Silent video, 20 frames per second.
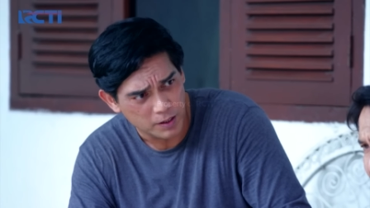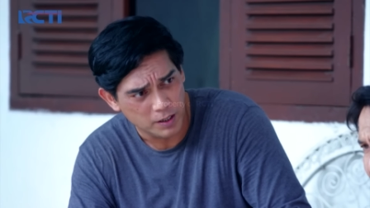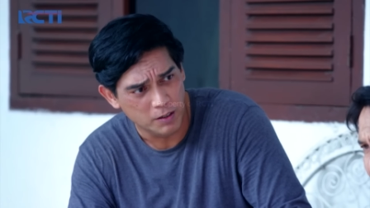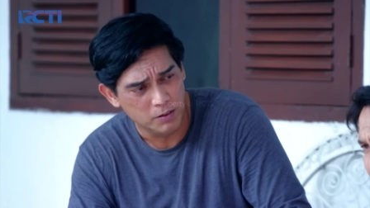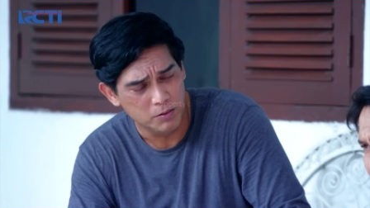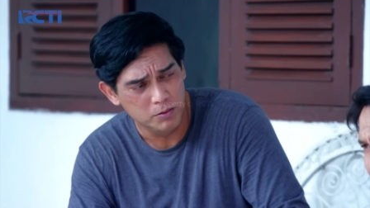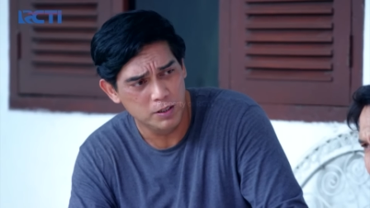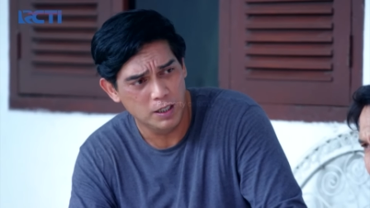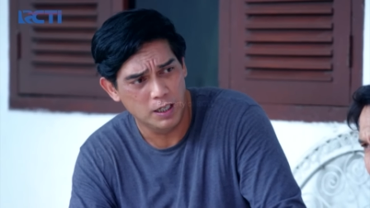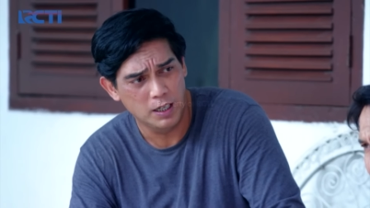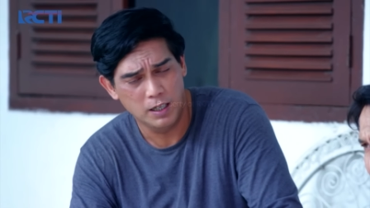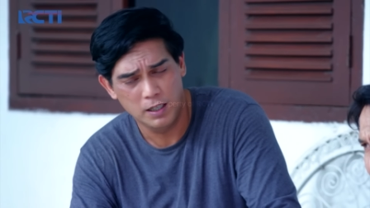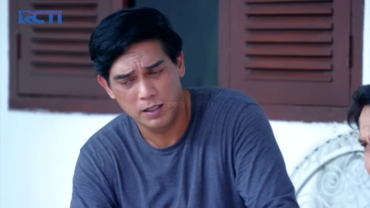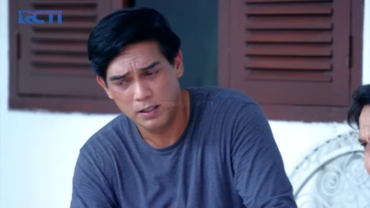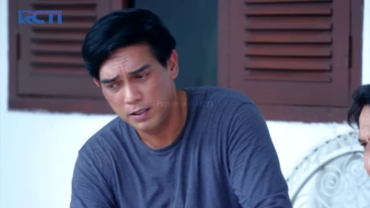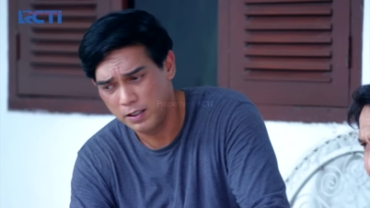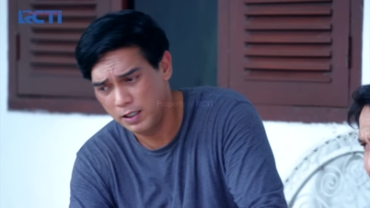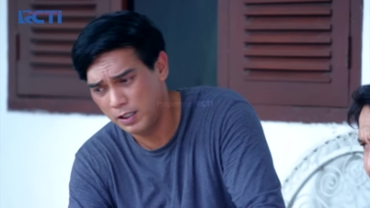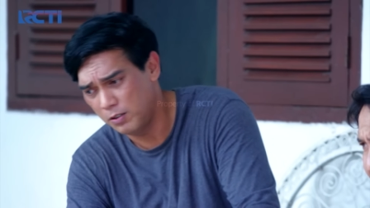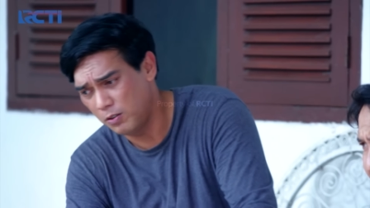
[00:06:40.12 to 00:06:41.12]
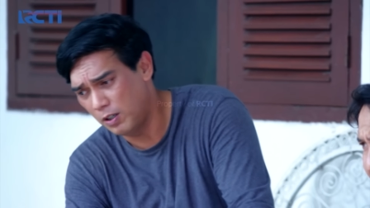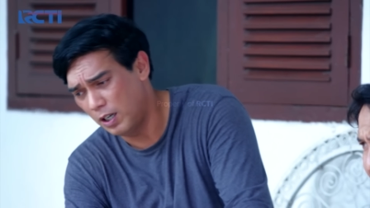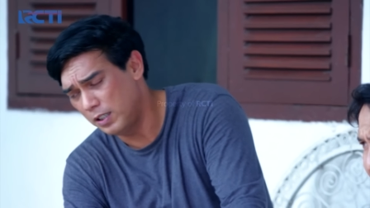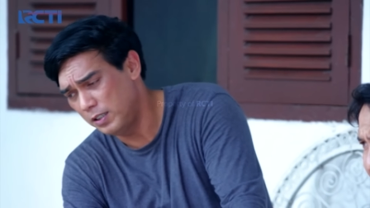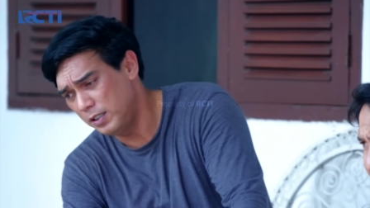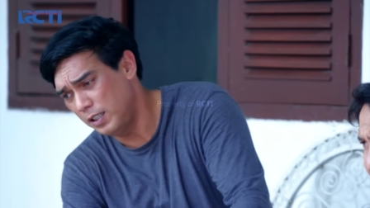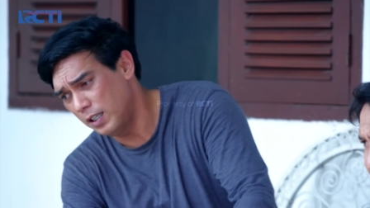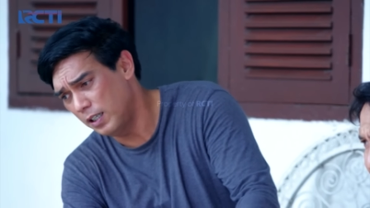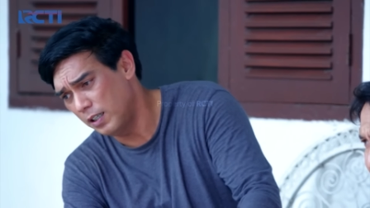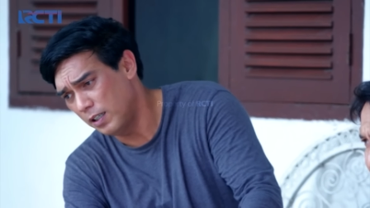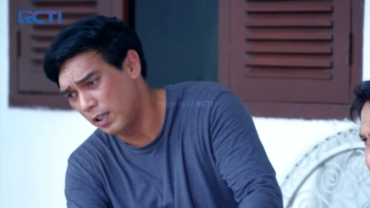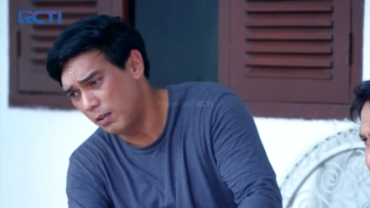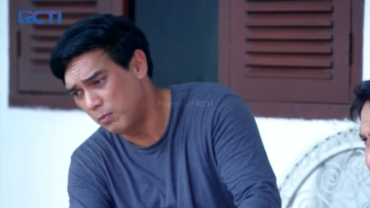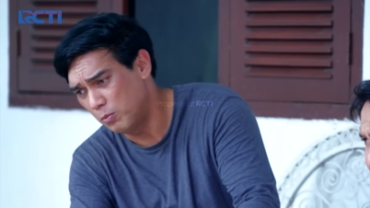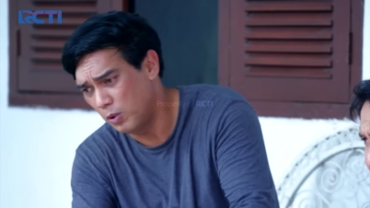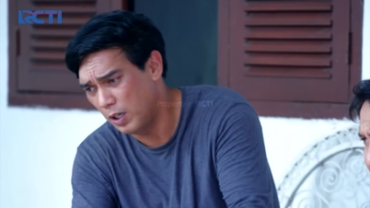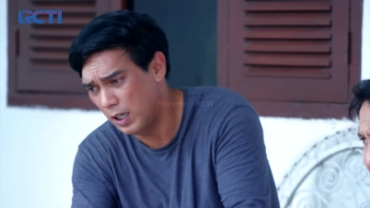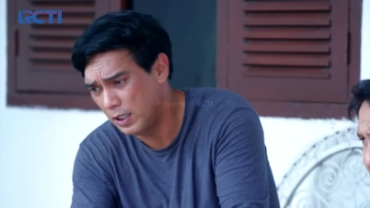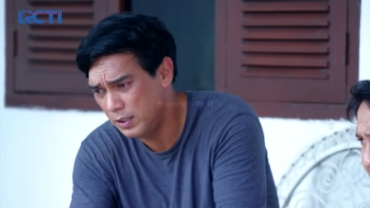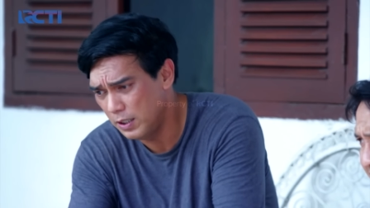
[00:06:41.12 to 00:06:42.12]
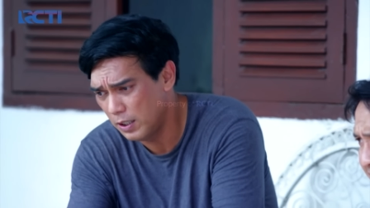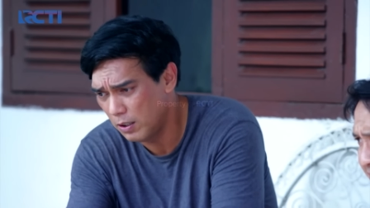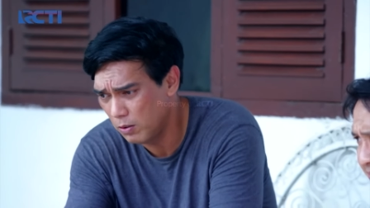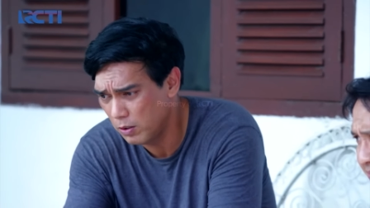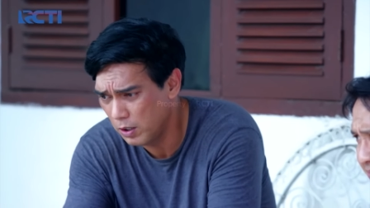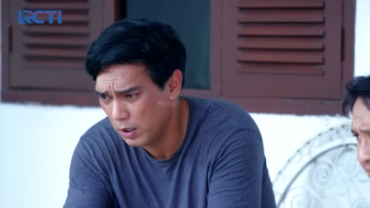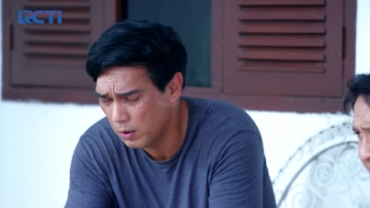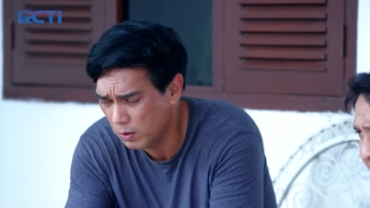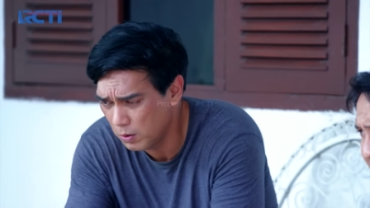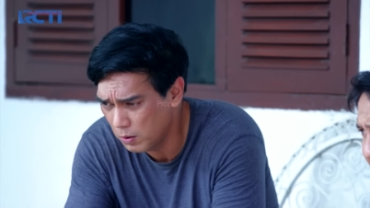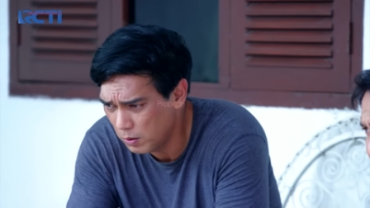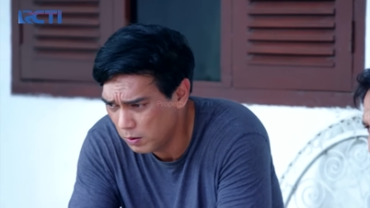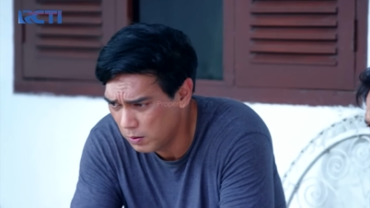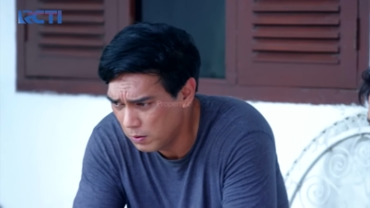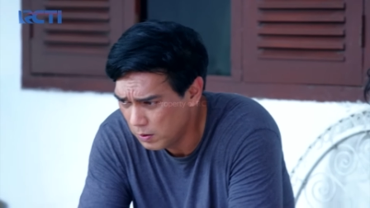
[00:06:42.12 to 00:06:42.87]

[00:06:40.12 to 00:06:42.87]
Ya udah, itu aja. Kamu aja kalau gitu.